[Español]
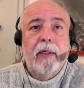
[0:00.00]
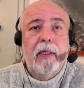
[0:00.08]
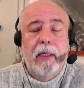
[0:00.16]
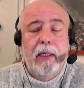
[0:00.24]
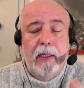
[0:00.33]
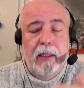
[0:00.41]

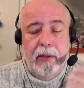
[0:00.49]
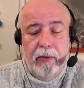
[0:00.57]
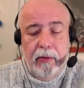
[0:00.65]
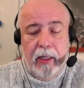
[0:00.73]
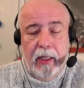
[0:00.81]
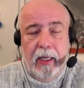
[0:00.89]
y
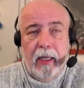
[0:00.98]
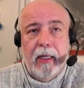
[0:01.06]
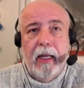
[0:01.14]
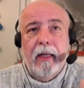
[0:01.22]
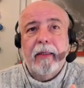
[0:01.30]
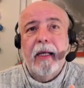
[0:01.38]
yo diría que
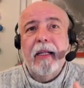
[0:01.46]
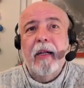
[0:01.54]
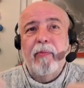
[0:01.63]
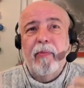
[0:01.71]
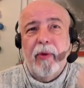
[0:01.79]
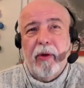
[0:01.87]
hasta en
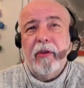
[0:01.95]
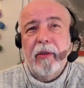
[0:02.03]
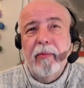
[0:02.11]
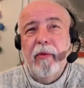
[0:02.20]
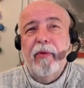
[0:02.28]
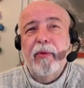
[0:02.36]
el
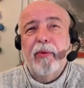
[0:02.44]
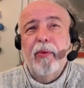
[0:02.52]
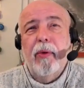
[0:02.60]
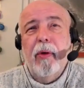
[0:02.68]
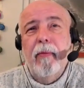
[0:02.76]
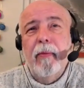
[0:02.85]
próximo
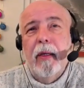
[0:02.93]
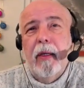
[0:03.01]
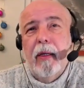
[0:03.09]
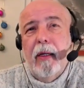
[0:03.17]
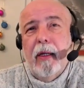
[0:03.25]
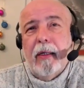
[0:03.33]
futuro,
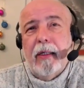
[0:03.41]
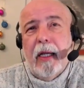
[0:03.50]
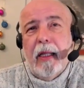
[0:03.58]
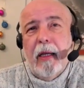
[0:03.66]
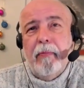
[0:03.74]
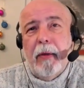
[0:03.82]

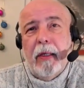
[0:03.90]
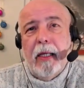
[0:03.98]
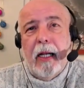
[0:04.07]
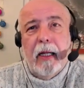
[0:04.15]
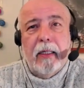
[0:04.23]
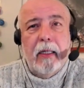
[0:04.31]
nada
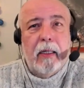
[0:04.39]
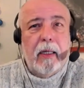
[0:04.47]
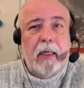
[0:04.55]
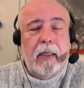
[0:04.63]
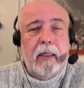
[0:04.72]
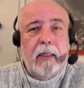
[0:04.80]
impedirá
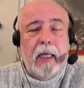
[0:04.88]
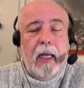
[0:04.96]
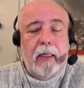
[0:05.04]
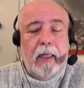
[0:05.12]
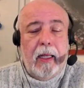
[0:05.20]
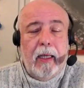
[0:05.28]
que
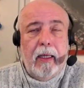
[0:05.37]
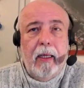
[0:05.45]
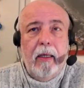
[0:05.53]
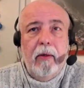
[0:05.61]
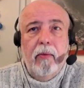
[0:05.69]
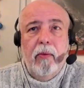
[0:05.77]

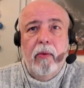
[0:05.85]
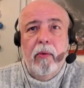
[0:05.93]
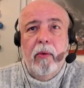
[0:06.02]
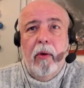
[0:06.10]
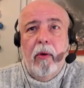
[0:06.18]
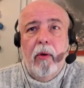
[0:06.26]
agregue,
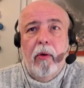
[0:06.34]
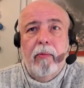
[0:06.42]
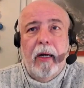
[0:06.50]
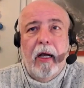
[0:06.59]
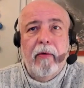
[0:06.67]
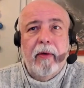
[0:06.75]
uno o
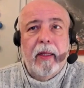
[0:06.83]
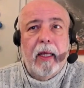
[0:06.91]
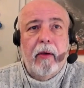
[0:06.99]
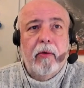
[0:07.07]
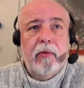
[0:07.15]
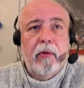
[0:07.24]
más
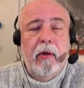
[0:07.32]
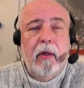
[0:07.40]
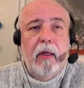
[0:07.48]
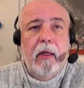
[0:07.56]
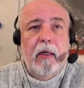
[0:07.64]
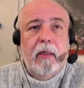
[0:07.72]
videos
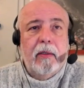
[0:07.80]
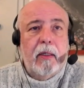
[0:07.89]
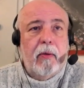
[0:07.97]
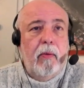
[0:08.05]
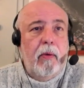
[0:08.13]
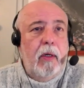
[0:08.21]

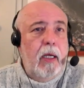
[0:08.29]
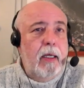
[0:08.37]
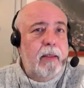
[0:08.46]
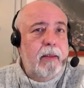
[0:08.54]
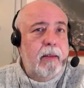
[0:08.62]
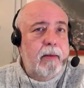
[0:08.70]
según la
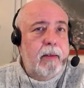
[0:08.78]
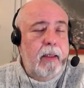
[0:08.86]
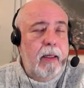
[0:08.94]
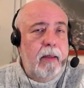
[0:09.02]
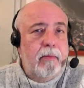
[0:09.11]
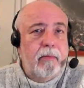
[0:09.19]

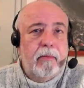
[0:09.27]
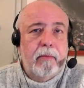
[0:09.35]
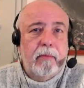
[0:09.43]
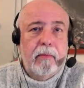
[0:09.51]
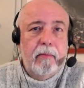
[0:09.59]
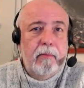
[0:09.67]
necesidad.
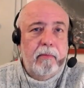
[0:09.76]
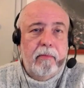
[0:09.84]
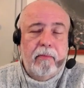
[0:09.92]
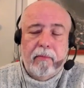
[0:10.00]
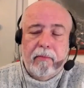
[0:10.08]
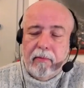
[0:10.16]

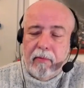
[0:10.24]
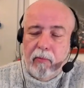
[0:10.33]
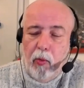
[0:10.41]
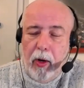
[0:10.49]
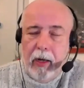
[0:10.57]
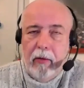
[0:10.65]

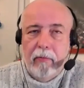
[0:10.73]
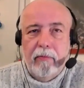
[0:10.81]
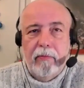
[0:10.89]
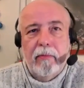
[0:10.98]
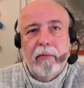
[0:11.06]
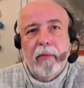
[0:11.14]
Bueno,
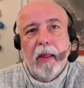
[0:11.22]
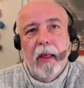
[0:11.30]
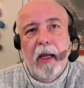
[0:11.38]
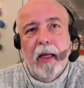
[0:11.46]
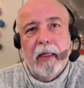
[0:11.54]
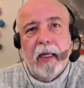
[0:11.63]

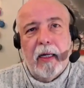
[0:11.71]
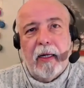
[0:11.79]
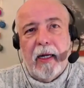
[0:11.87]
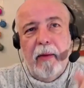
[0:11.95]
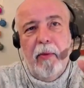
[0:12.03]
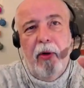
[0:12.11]

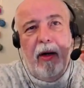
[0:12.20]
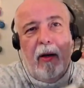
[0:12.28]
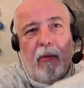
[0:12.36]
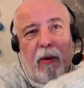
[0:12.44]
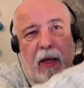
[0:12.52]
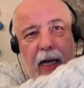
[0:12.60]
agarremos la
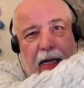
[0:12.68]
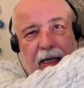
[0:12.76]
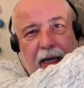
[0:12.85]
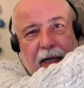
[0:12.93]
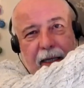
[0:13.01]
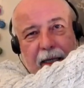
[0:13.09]

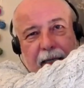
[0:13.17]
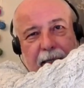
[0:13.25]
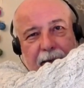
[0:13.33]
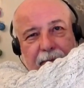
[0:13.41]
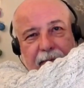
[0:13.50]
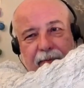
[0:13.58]
guadaña y